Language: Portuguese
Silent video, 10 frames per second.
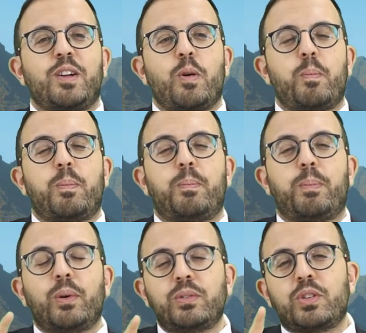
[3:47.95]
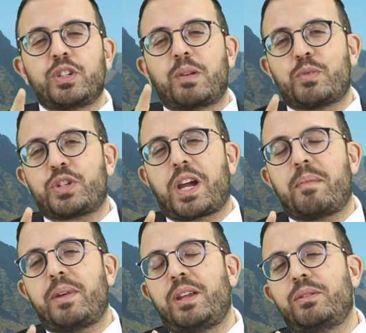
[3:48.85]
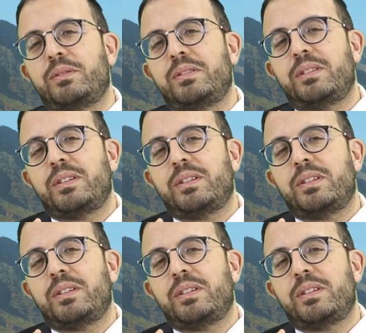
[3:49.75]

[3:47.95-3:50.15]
que o ponto de que Moshe Rabbeinu,